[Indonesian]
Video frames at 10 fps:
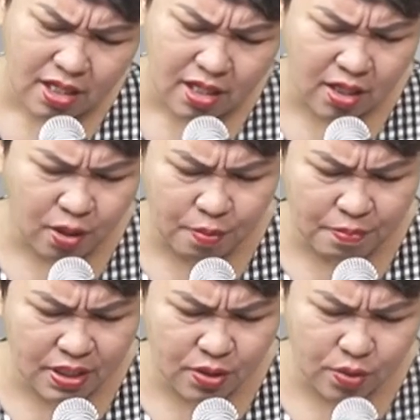Engkau
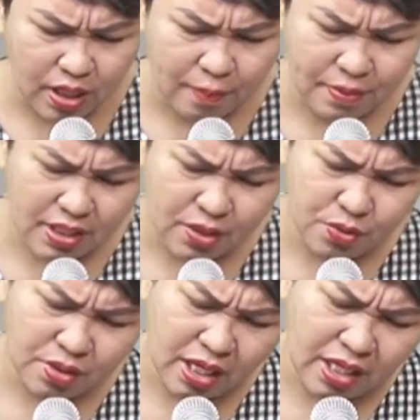membentuk kami di
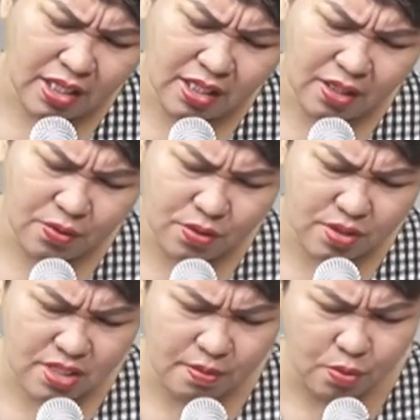dunia ini
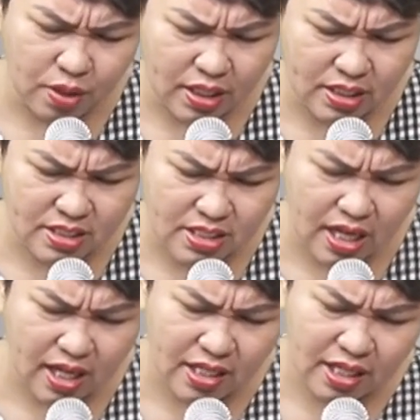untuk sebuah
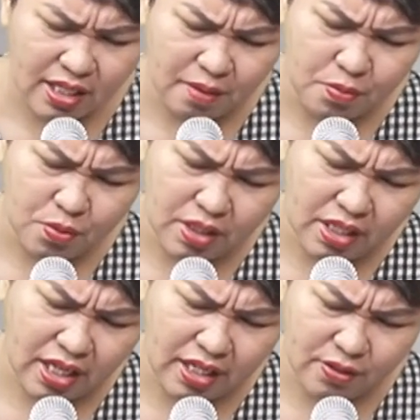rencana yang
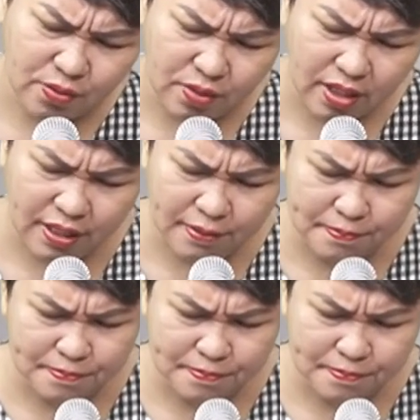mulia Tuhan.